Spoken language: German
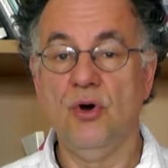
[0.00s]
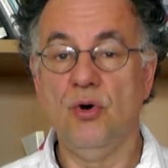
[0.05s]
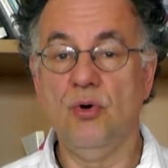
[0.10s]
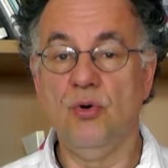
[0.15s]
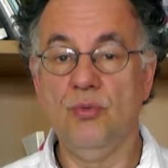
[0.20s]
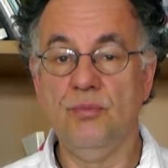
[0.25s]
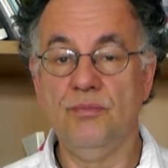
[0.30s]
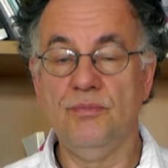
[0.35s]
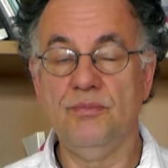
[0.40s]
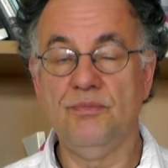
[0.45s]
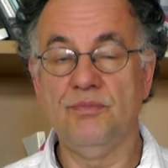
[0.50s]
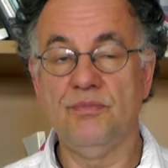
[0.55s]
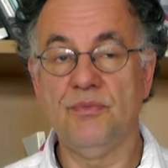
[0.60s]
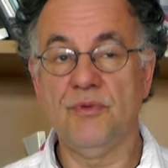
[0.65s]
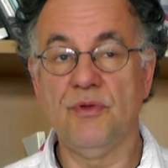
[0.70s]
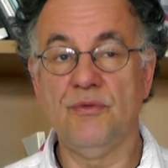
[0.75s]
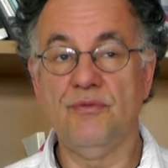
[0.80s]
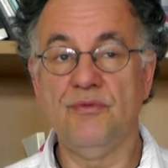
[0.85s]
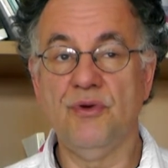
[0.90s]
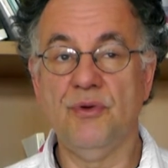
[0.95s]

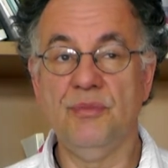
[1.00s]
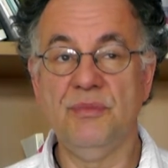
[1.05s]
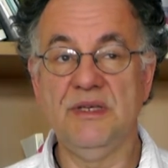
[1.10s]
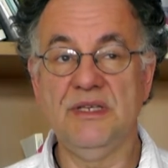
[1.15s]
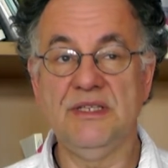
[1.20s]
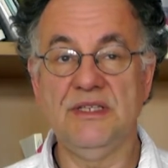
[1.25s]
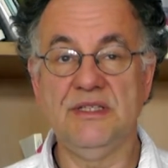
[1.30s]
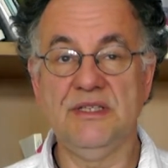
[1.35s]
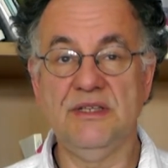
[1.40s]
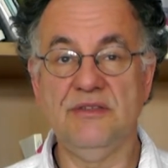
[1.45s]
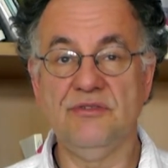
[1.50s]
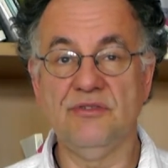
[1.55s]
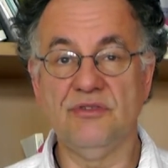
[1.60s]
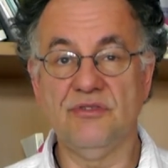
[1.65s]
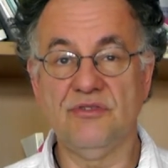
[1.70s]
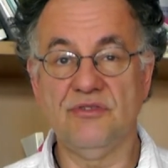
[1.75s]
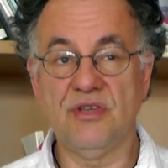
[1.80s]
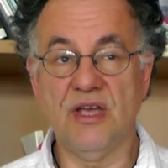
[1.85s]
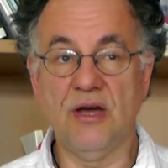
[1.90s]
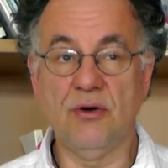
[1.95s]
um für mich
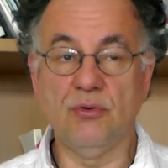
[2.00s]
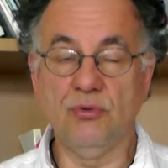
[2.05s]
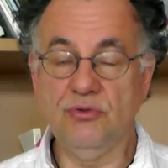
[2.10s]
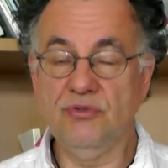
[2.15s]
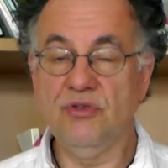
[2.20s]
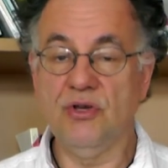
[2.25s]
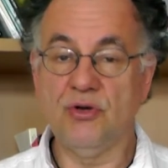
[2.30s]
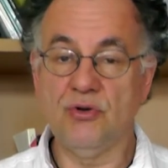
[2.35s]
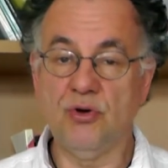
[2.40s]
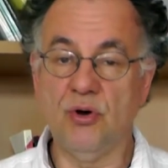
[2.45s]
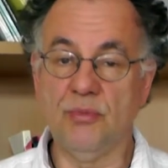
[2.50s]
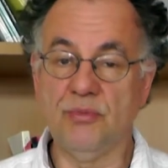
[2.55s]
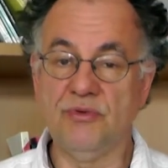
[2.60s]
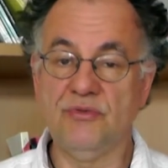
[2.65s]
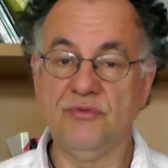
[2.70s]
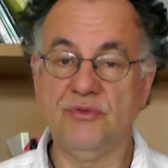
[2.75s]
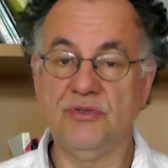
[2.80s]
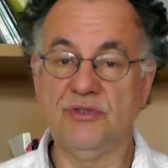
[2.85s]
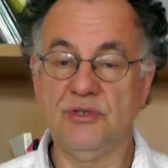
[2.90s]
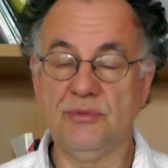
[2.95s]
dieses
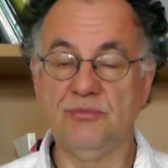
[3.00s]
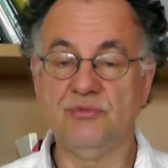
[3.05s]
Herunterkommen von,